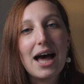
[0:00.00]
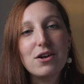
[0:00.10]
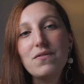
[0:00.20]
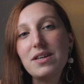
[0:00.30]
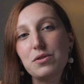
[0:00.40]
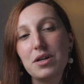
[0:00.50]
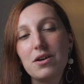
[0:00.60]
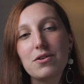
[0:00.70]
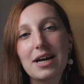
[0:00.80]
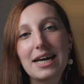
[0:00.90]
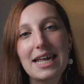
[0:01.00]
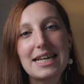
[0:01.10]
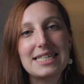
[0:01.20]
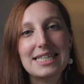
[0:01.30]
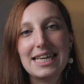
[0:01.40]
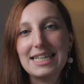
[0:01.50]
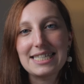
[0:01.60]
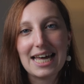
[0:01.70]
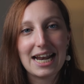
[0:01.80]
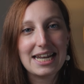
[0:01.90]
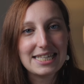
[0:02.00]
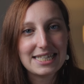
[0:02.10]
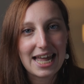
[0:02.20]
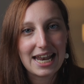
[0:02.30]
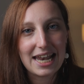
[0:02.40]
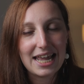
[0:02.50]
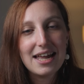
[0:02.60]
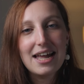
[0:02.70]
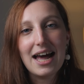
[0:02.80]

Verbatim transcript: hanno visto le loro carriere schizzare alle stelle